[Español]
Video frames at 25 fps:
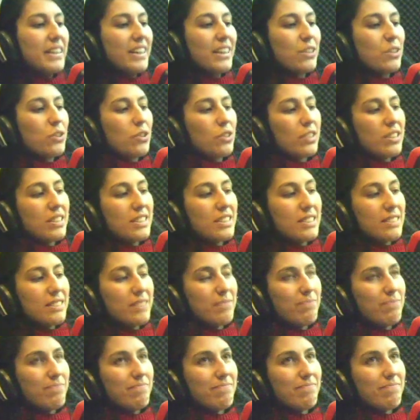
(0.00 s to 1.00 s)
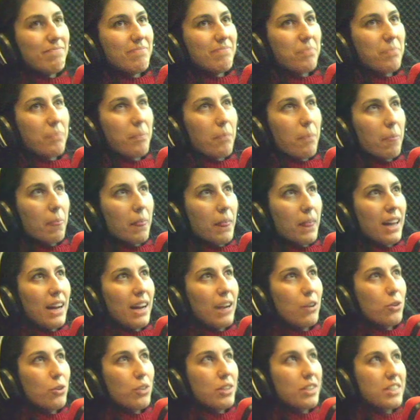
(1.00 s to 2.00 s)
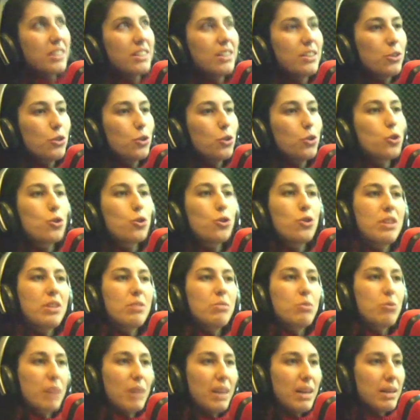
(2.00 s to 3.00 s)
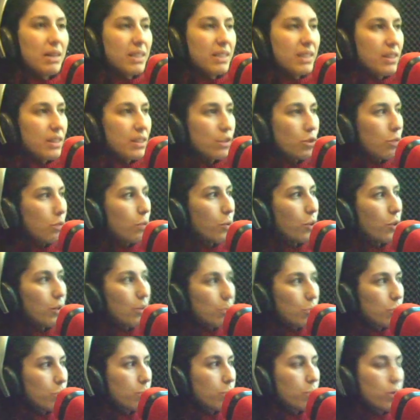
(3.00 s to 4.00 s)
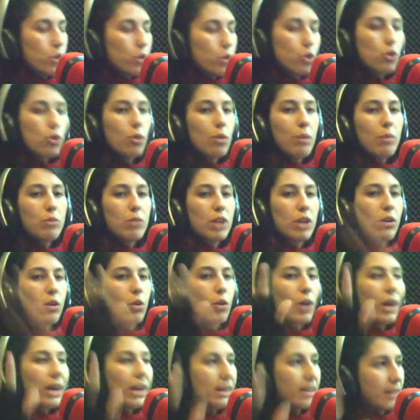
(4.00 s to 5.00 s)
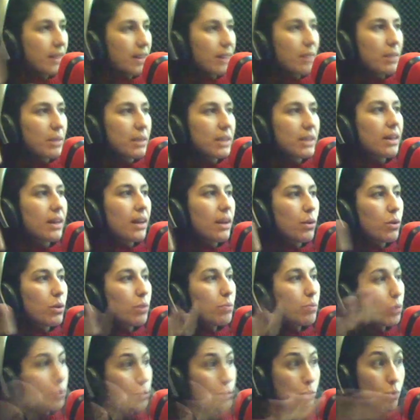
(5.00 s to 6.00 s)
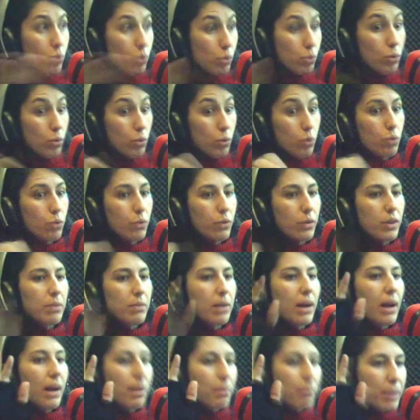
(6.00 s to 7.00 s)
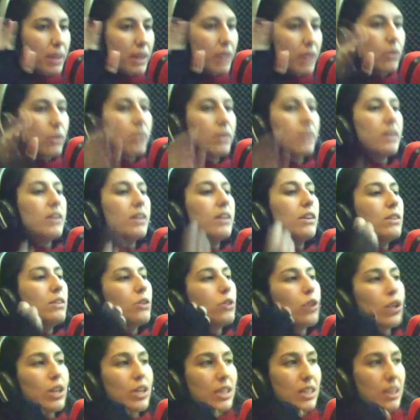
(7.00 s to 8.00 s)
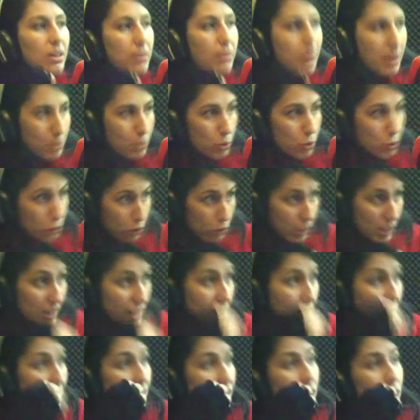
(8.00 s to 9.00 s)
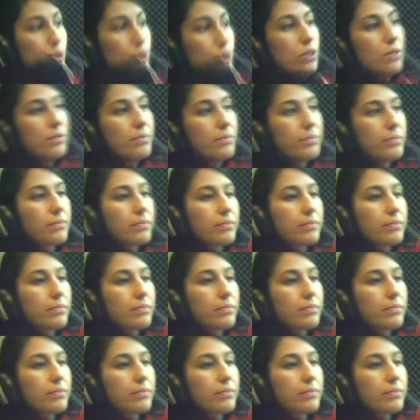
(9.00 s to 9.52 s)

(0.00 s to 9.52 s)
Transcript: Entonces, mm, claro, ese texto nosotros decimos, vale, este texto podemos, nosotros lo vamos a colgar íntegramente en la web con tu, firma, pero nos reservamos el derecho